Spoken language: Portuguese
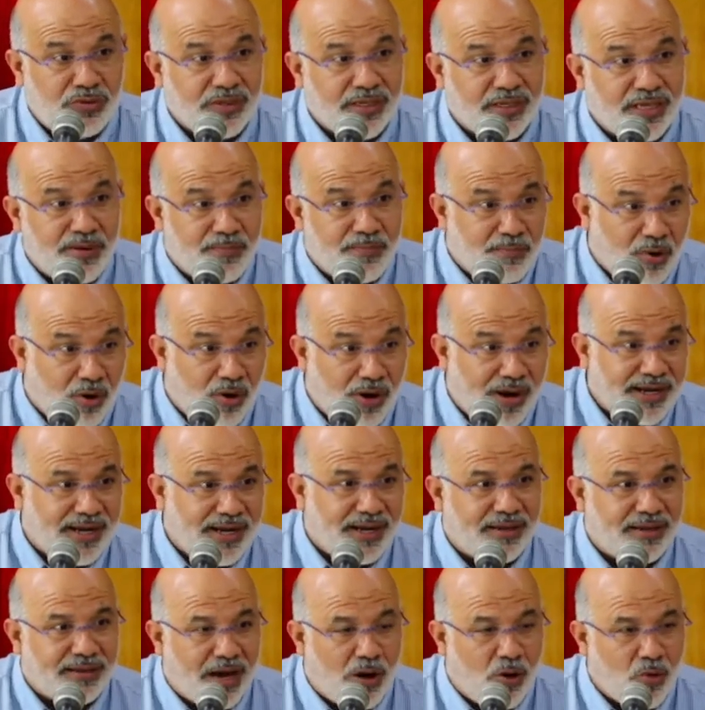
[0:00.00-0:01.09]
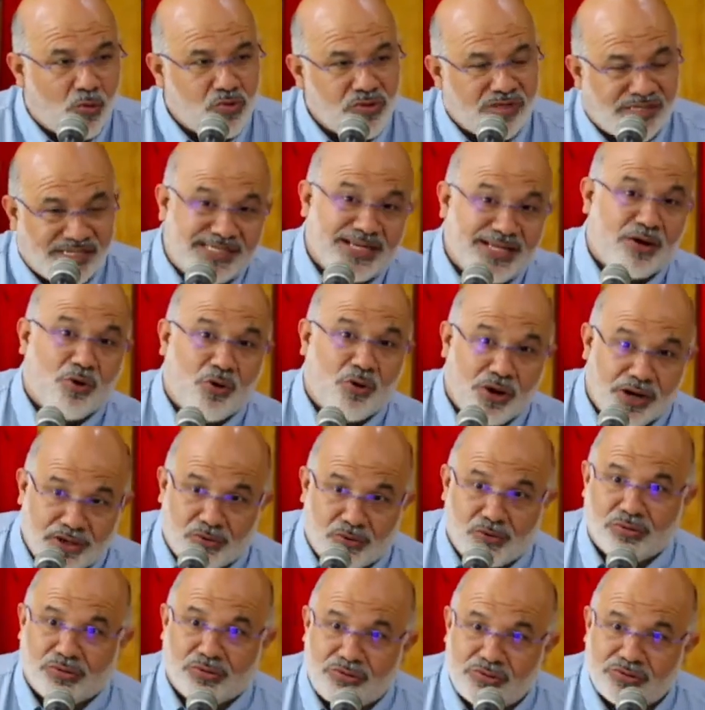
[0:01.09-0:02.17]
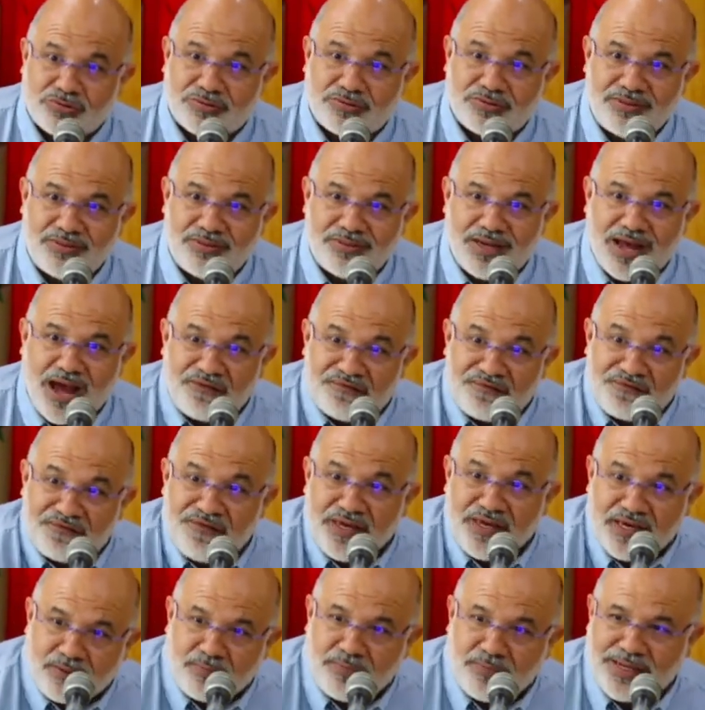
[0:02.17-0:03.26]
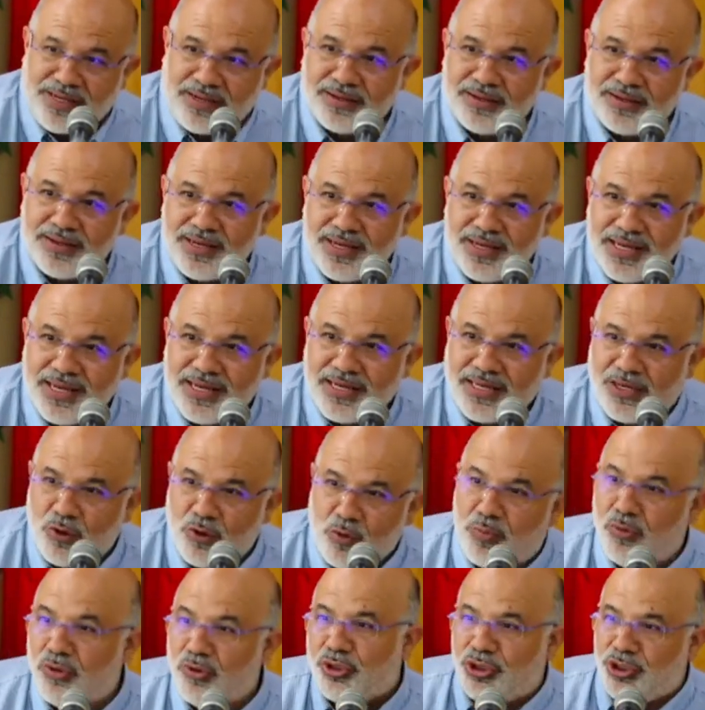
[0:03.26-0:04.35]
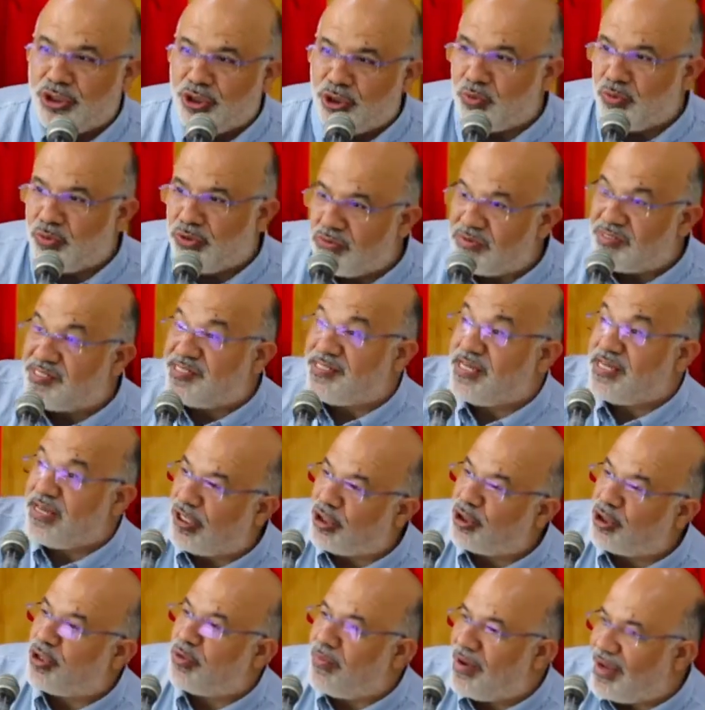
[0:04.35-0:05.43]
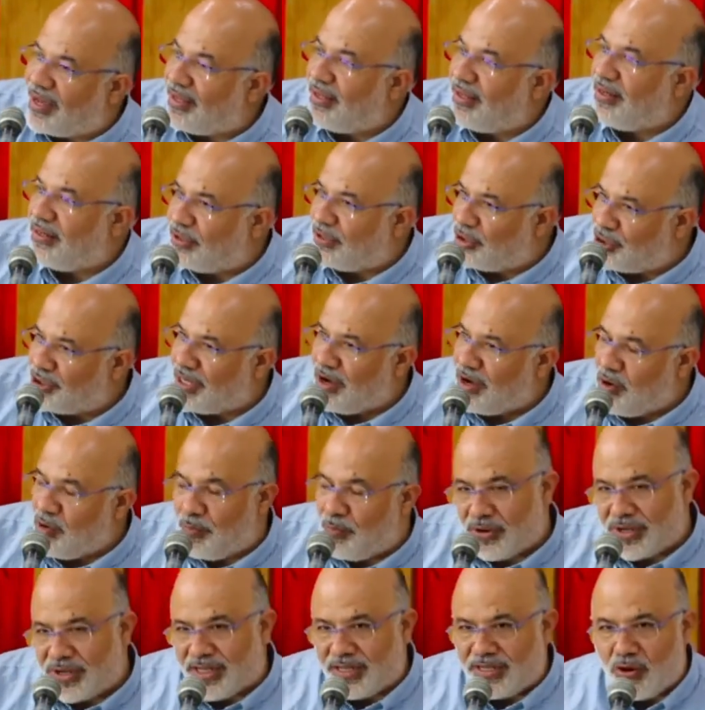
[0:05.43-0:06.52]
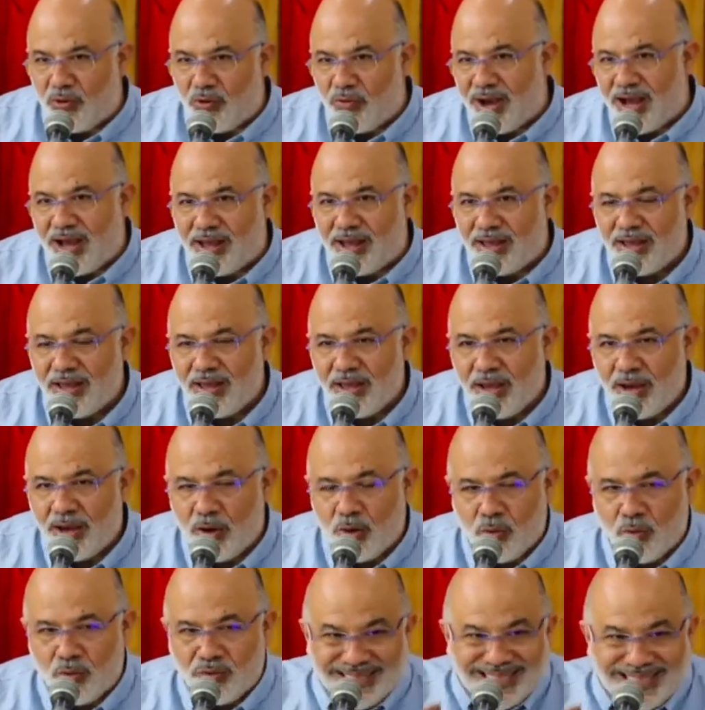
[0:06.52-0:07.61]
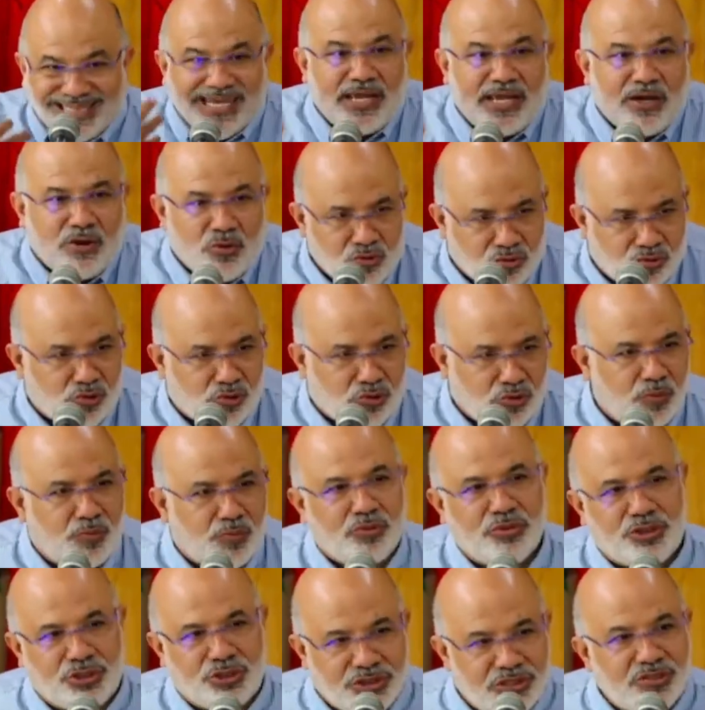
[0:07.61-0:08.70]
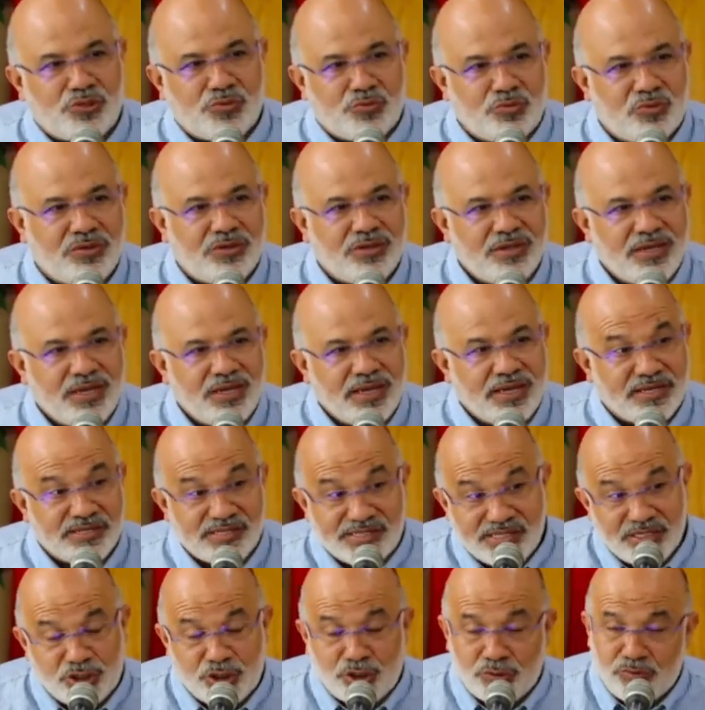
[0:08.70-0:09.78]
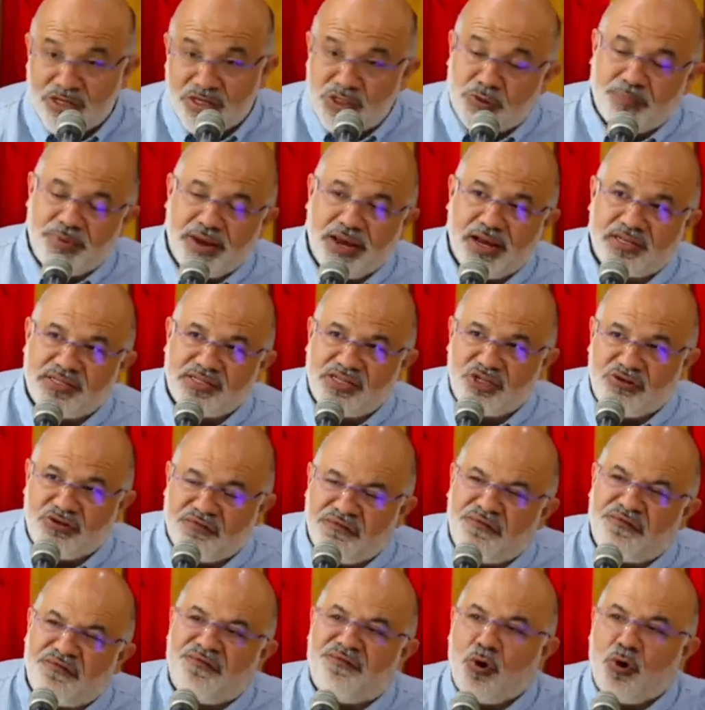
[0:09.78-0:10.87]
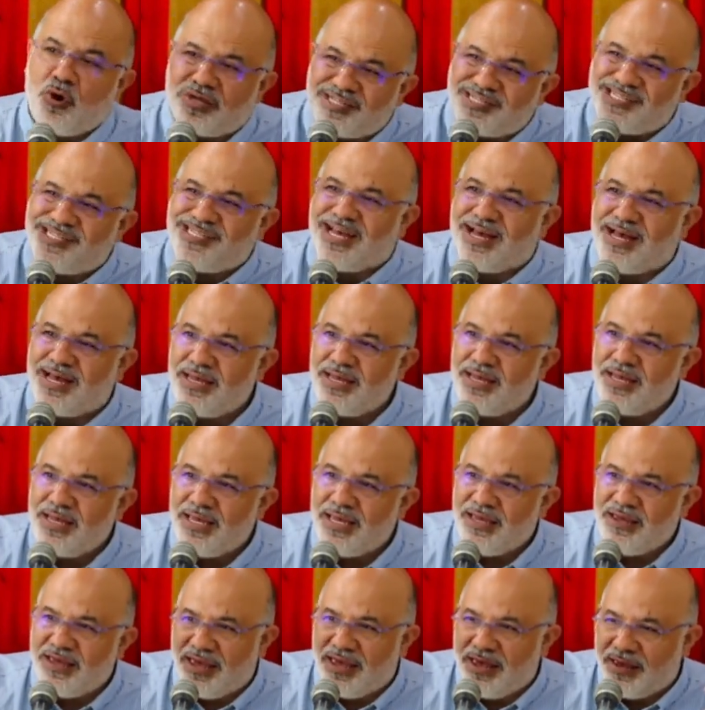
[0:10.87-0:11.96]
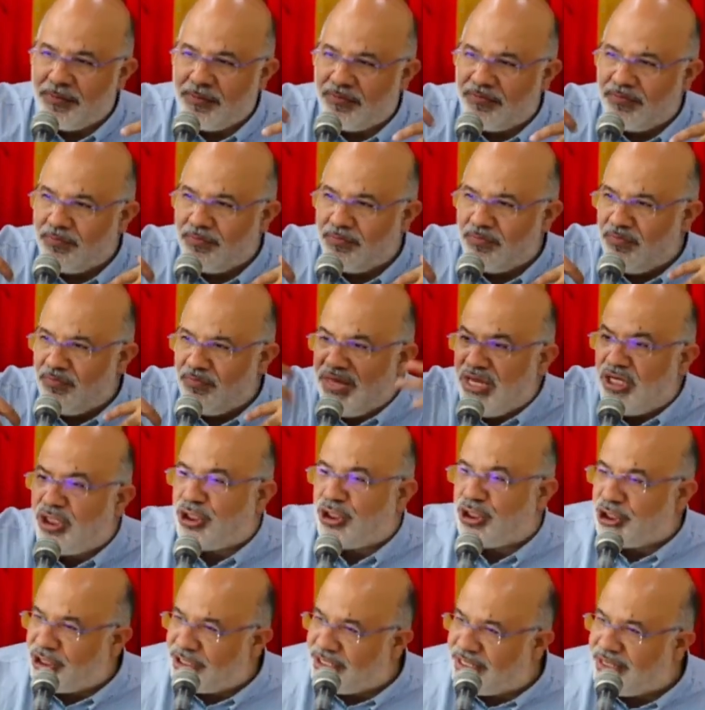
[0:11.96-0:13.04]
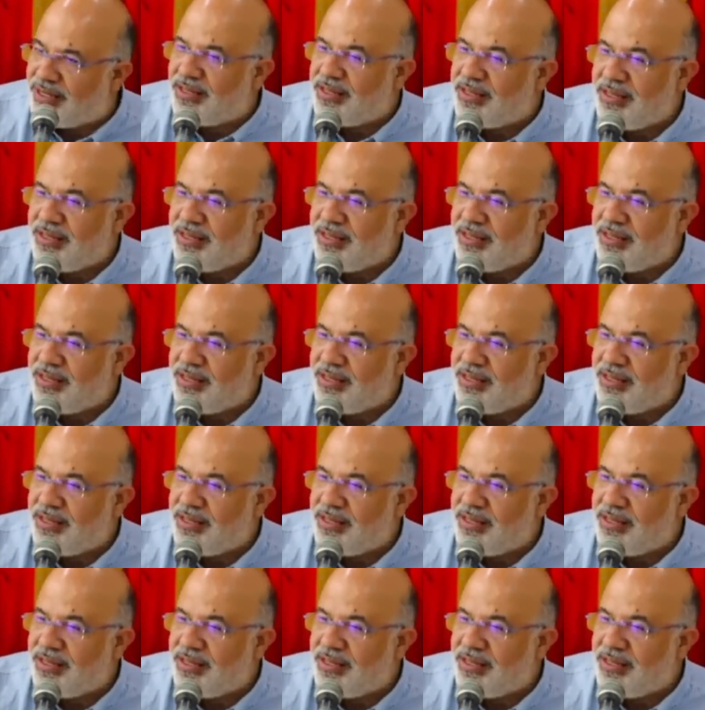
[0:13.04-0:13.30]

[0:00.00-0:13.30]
embora alguns teóricos afirmem que o budismo não seja uma religião, porque não há um Deus no budismo, existe uma espécie de força é, mística